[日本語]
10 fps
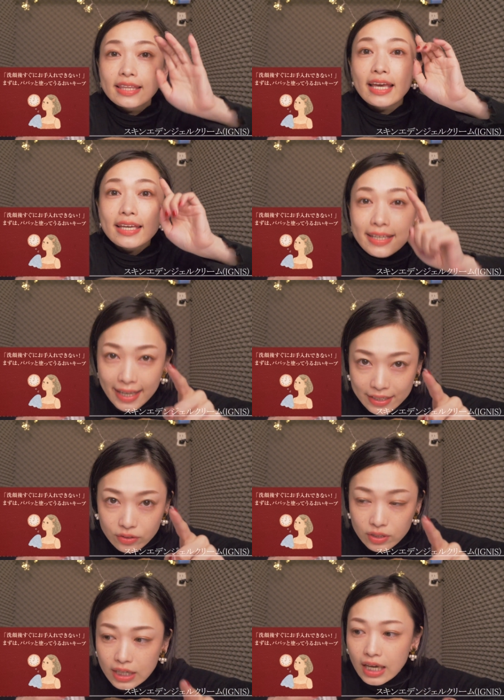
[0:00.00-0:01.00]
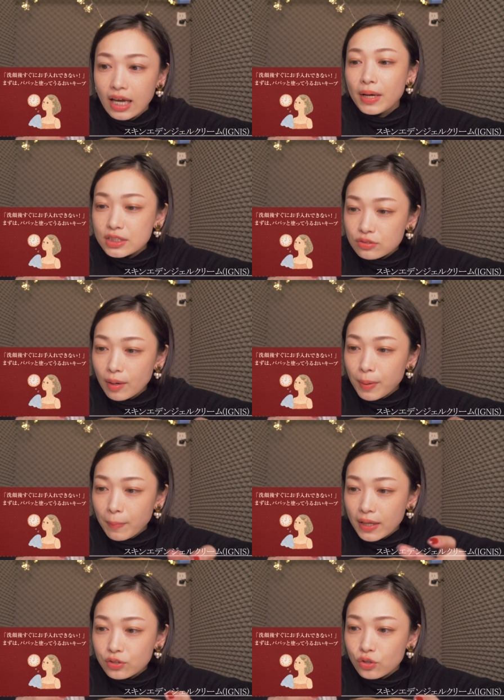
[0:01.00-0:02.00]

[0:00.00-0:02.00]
できない時、まずはパパッ